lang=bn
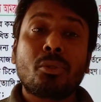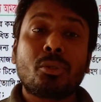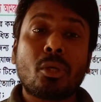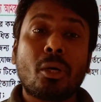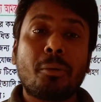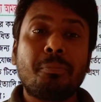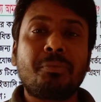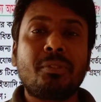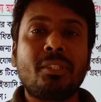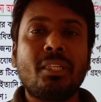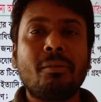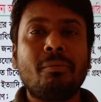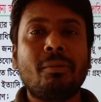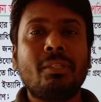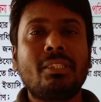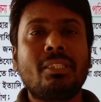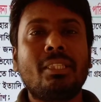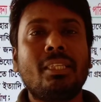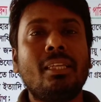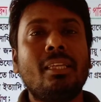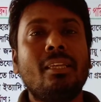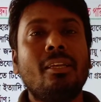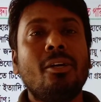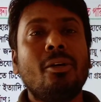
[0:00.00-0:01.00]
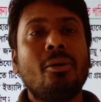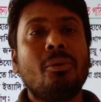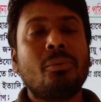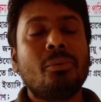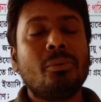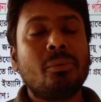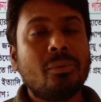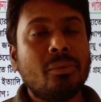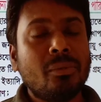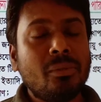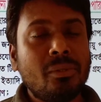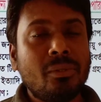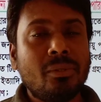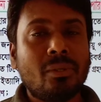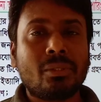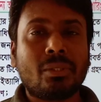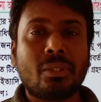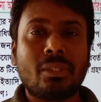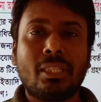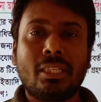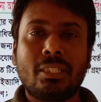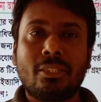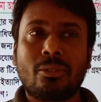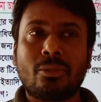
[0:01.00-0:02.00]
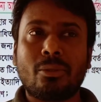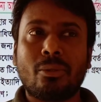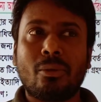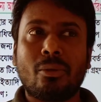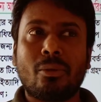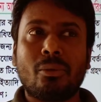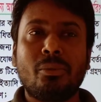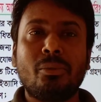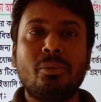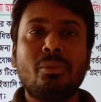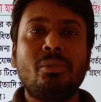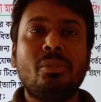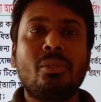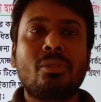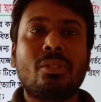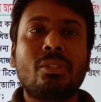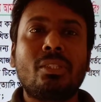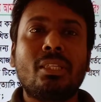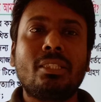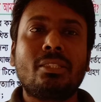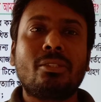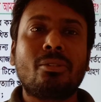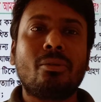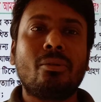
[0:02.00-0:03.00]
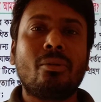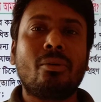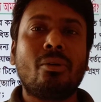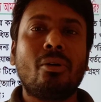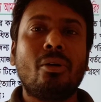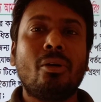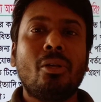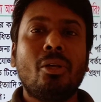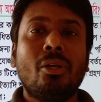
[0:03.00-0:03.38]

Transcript: সবচেয়ে বেশি উন্নত দেশগুলো উন্নত দেশগুলো